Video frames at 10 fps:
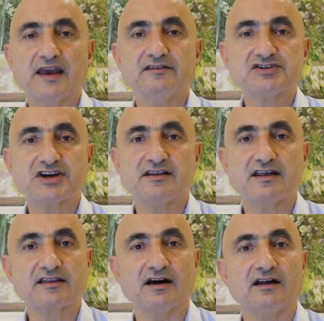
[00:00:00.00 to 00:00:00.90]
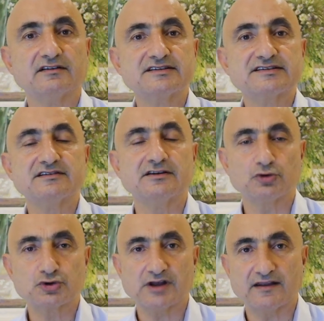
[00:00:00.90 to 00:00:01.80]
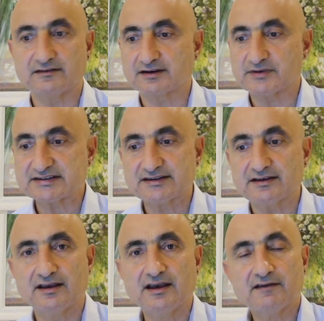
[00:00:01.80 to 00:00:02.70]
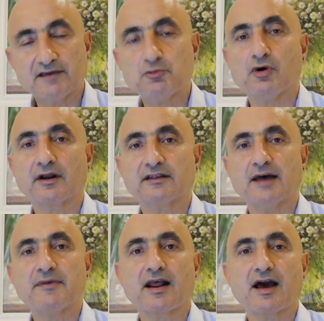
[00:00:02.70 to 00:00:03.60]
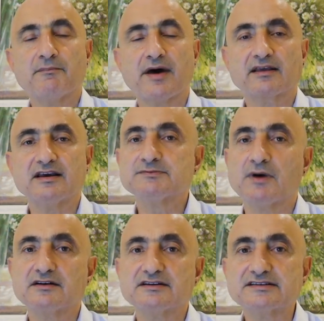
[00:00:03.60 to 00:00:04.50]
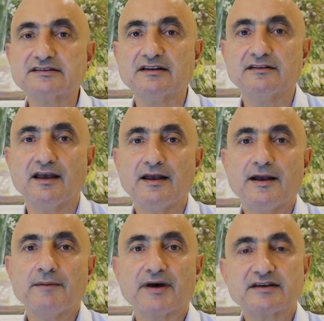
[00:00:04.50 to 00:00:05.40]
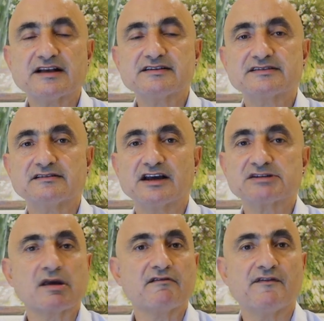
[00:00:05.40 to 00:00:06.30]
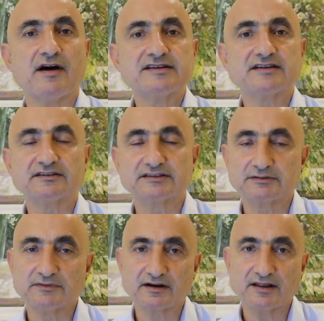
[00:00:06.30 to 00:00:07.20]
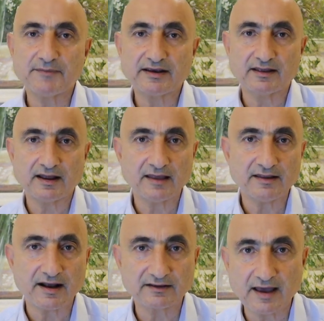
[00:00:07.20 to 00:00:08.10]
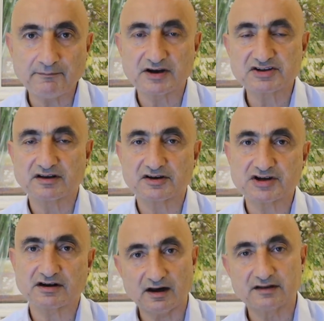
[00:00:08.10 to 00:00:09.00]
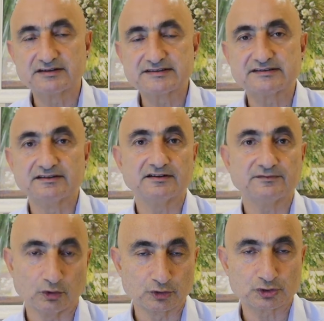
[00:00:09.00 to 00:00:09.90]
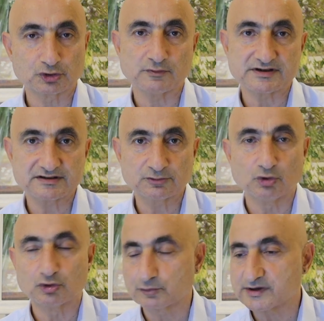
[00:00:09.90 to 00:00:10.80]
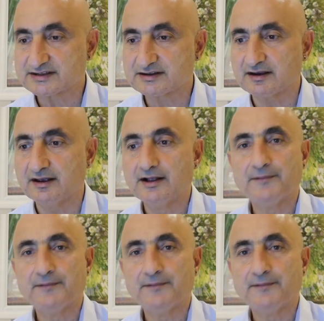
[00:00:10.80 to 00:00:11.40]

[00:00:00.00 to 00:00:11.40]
endişelerini algısını güçlendirmesi ve bu arada Amerikan Merkez Bankası'nın parasal sıkılaşmaya ve faiz arttırımlarına beklenenden erken başlayacak algısını oluşturması, doğurması